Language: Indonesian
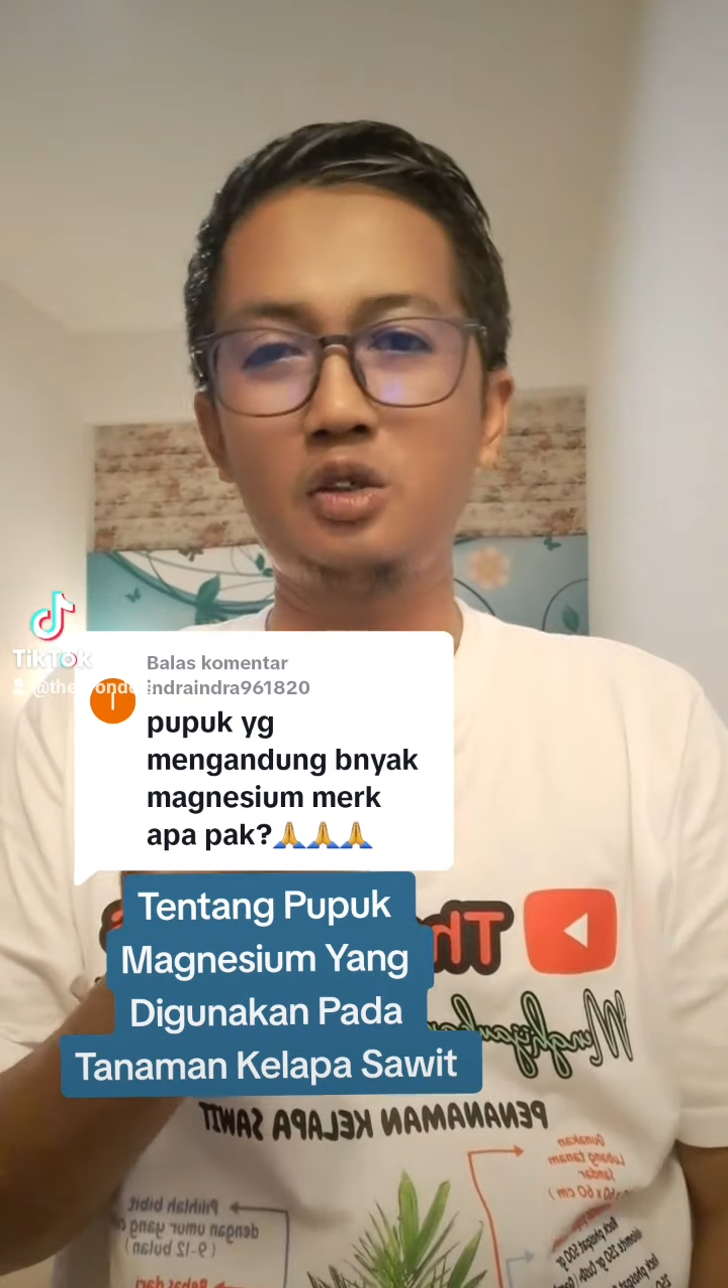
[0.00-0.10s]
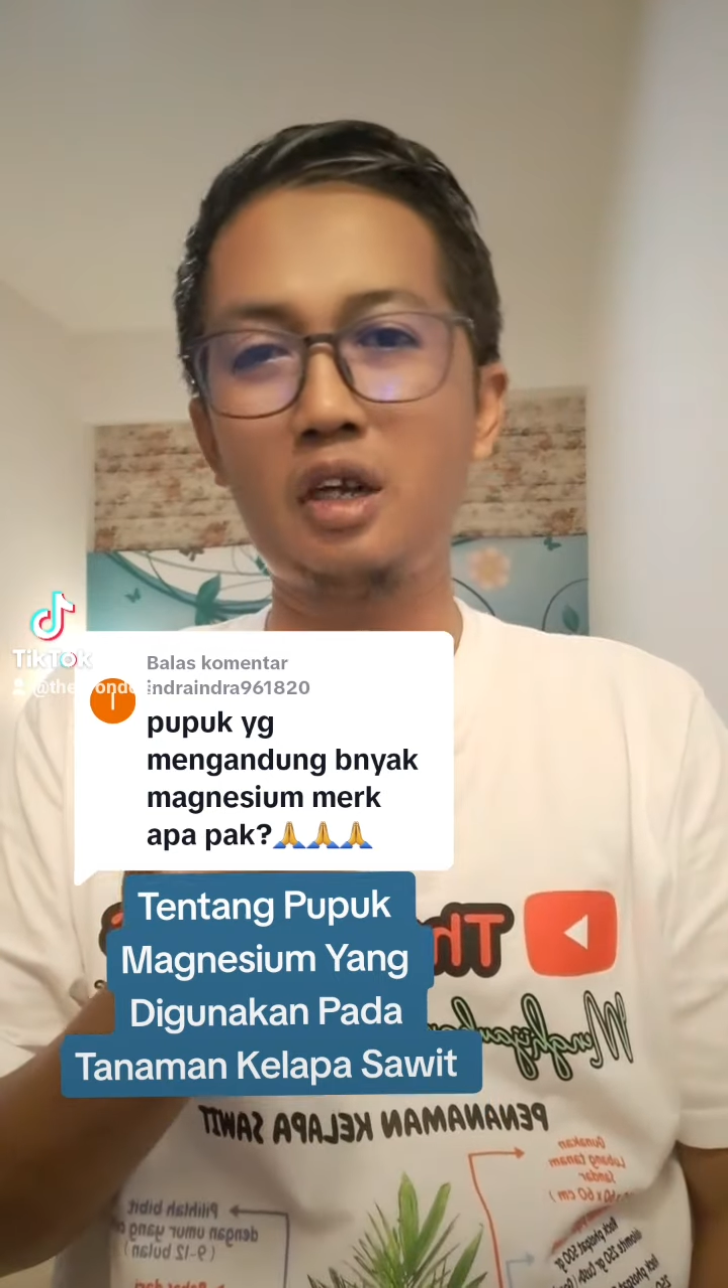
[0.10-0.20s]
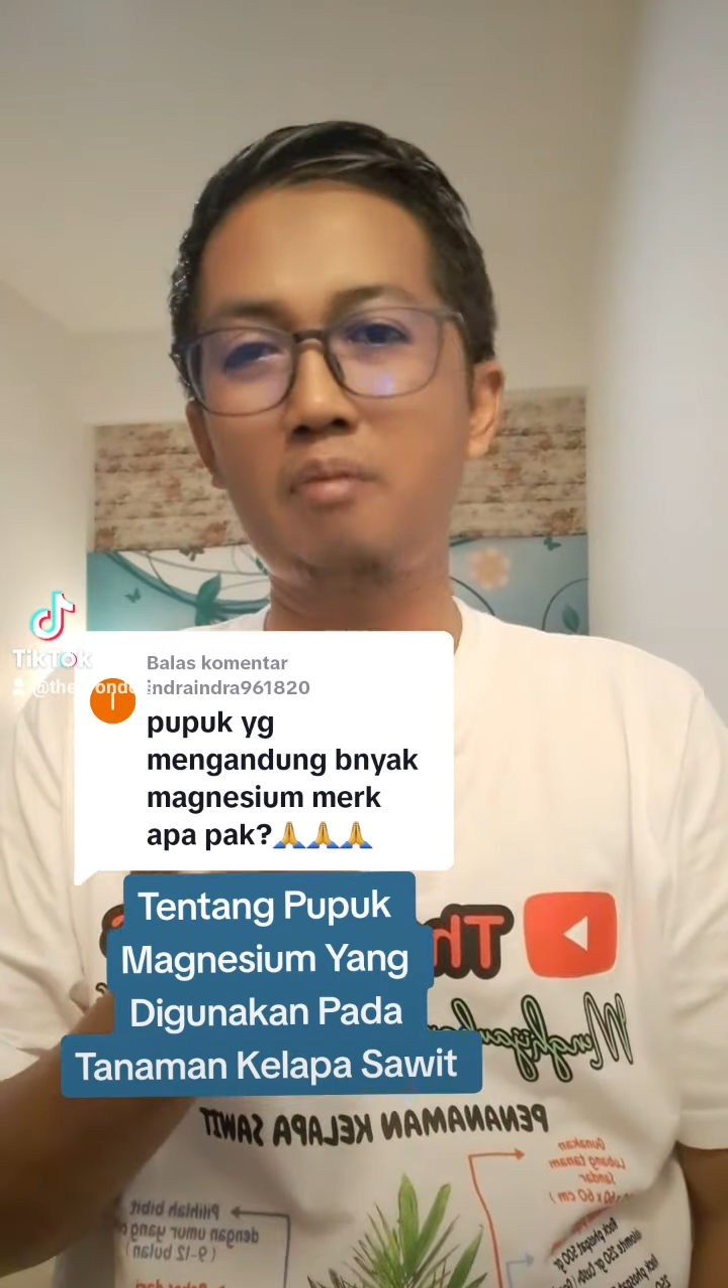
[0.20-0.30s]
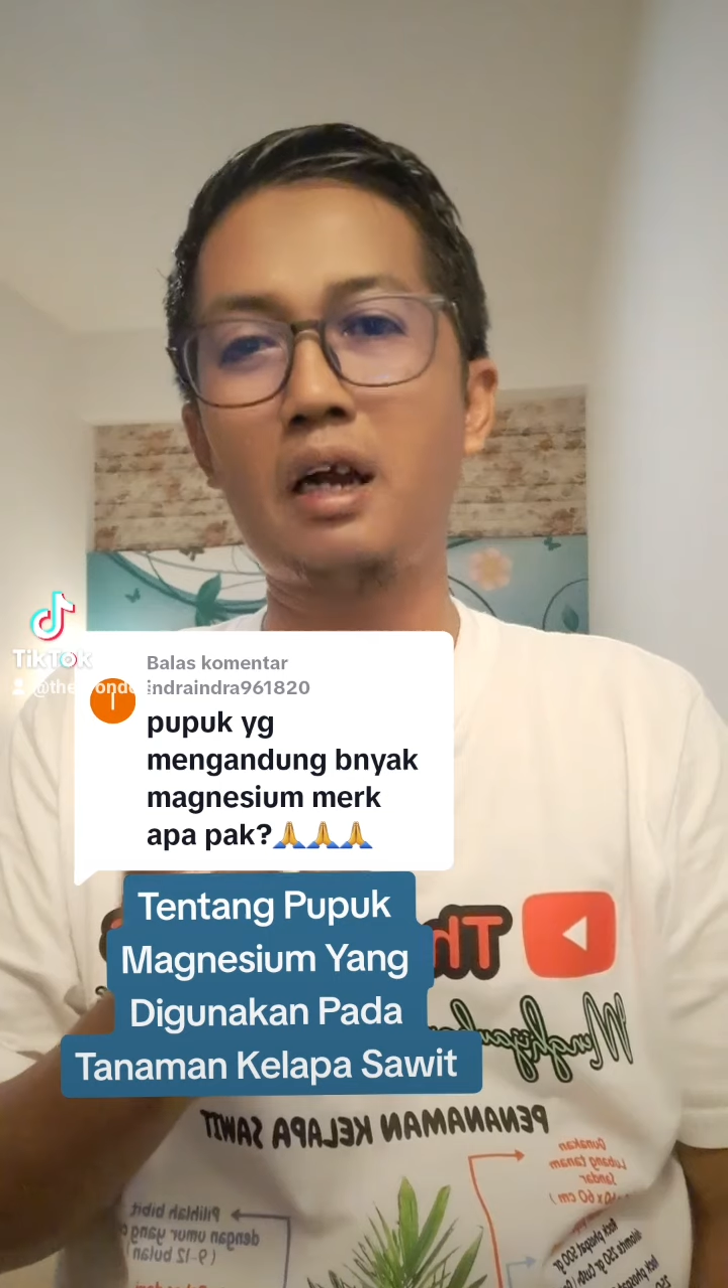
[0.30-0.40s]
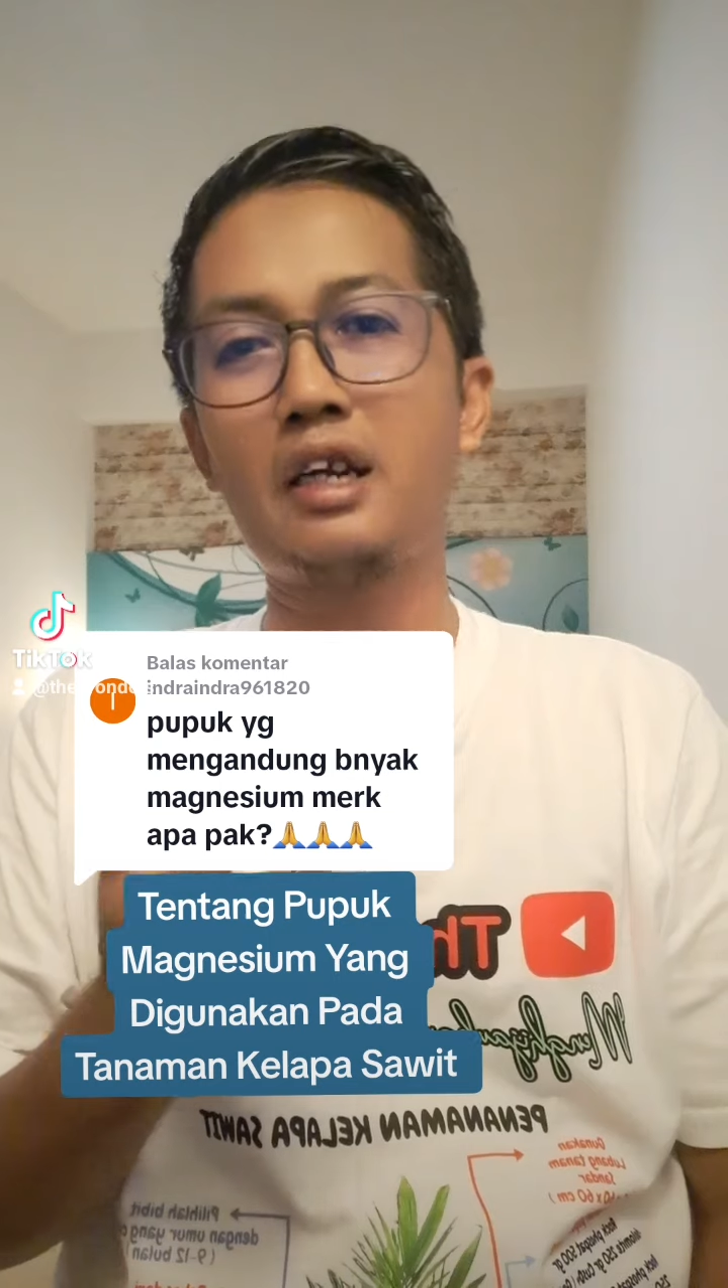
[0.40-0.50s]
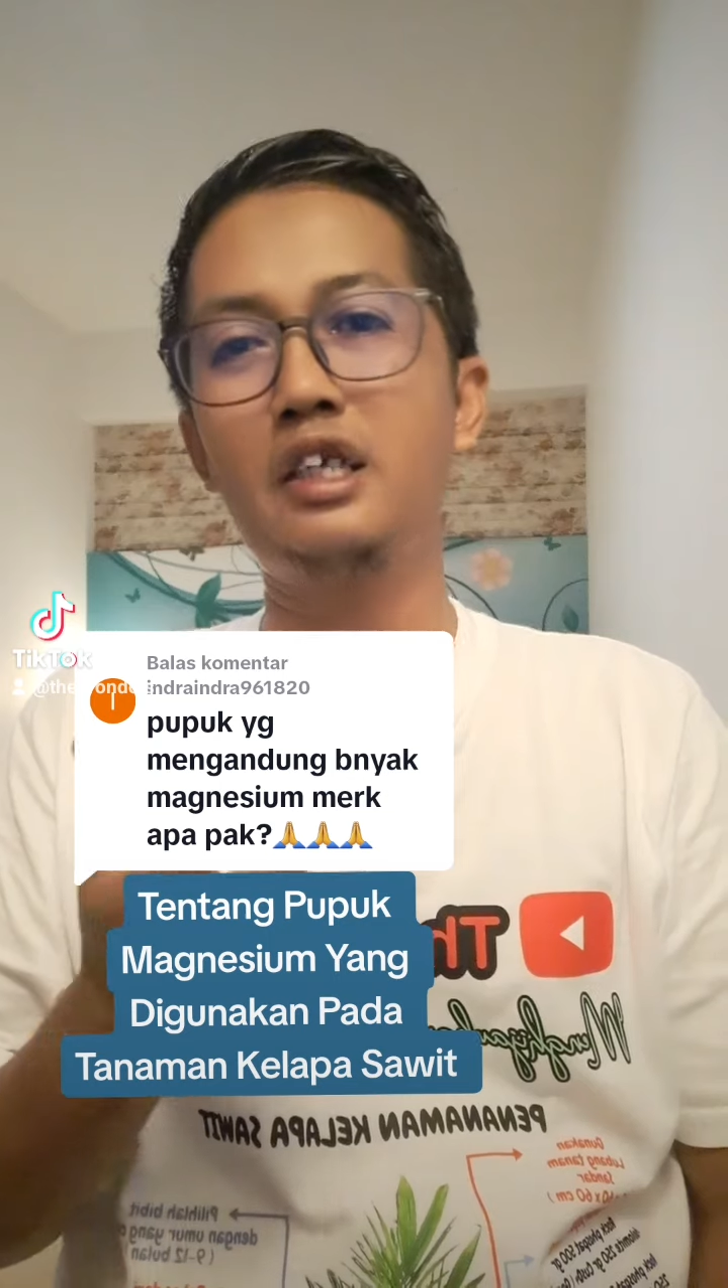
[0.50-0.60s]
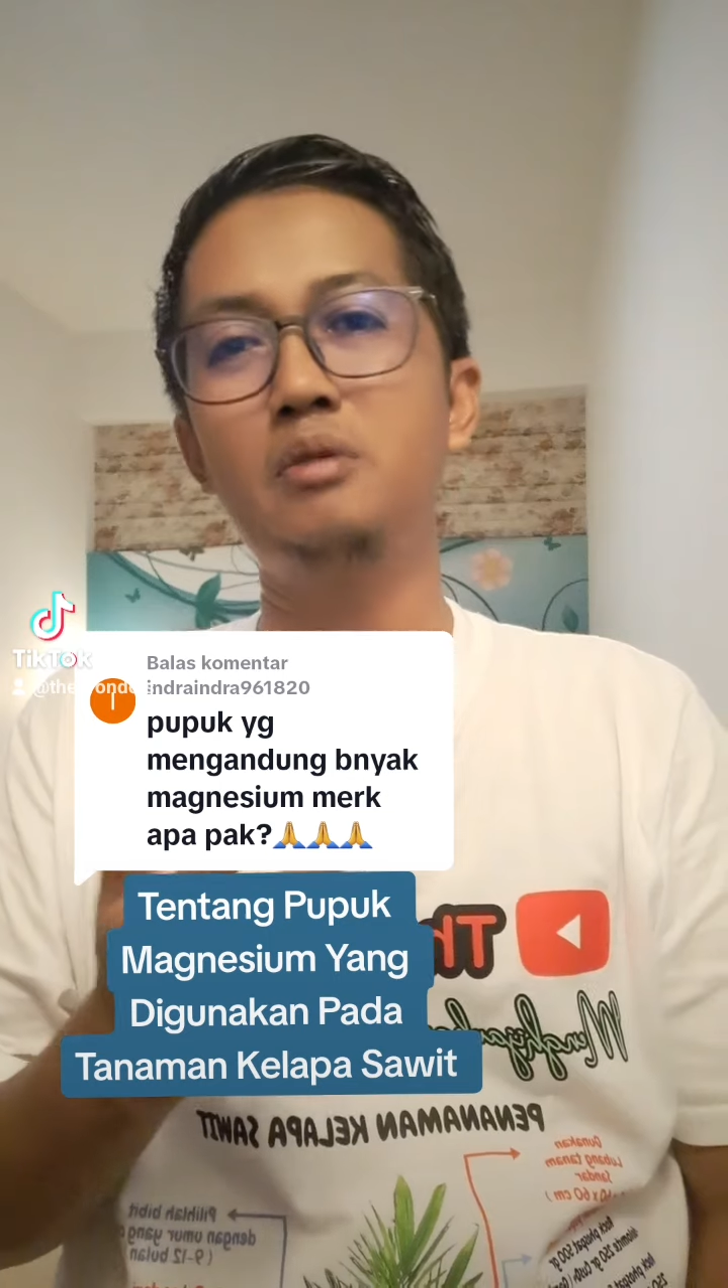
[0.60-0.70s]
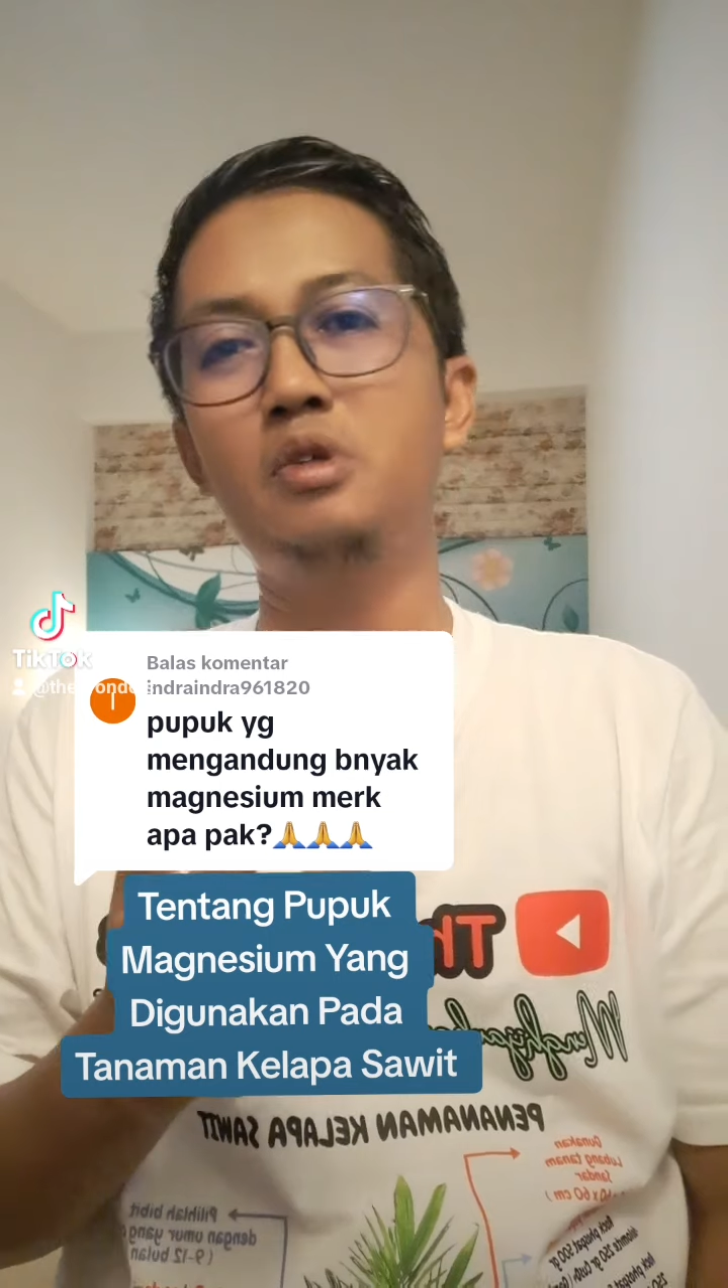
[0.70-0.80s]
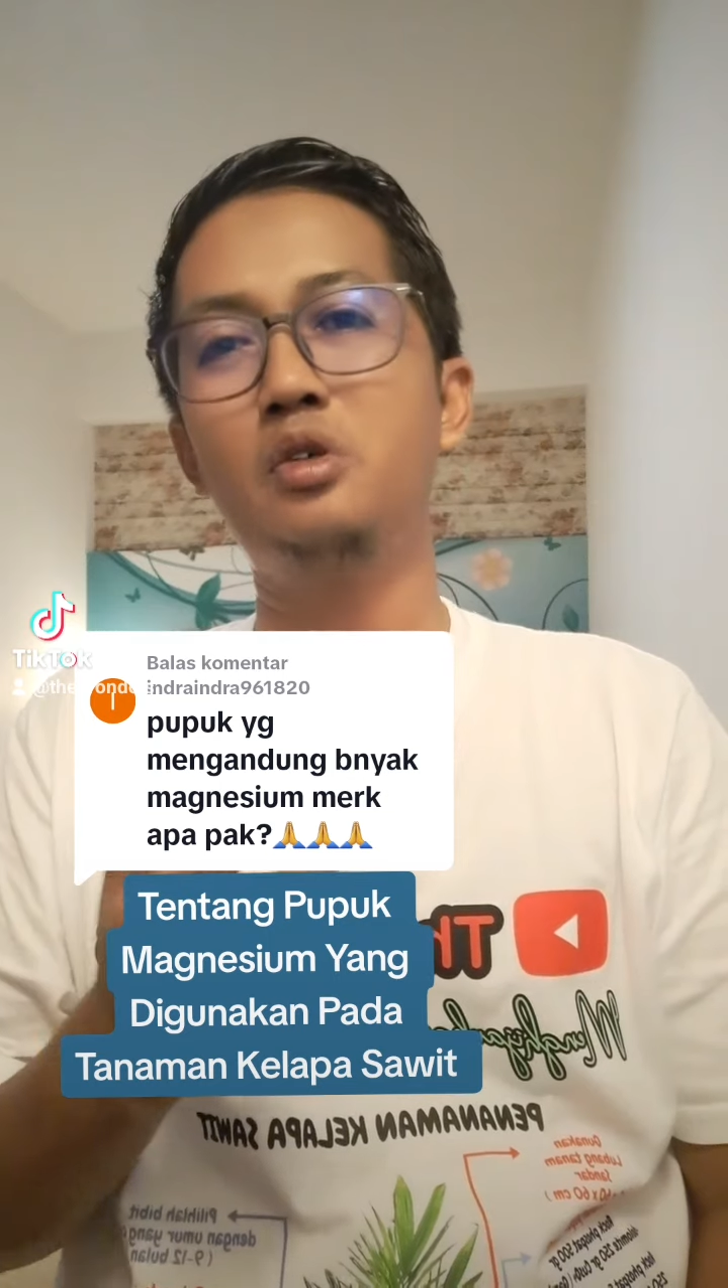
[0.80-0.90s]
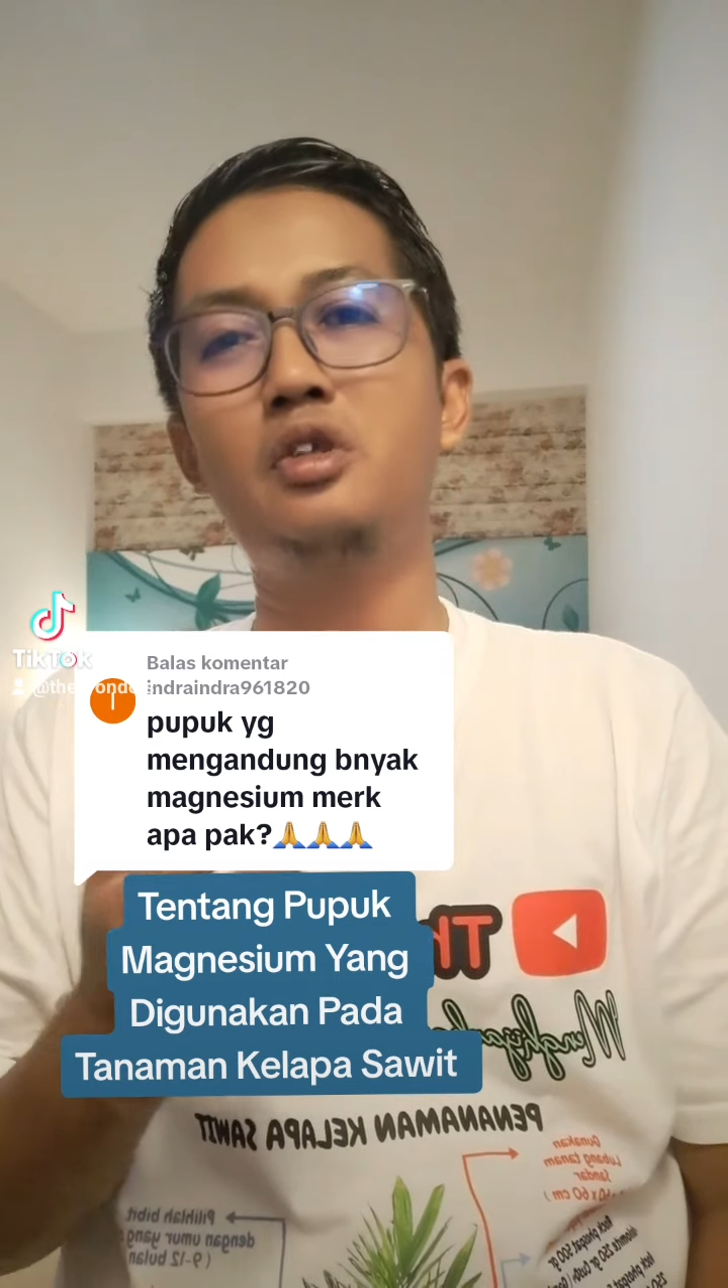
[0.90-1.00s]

juga magnesium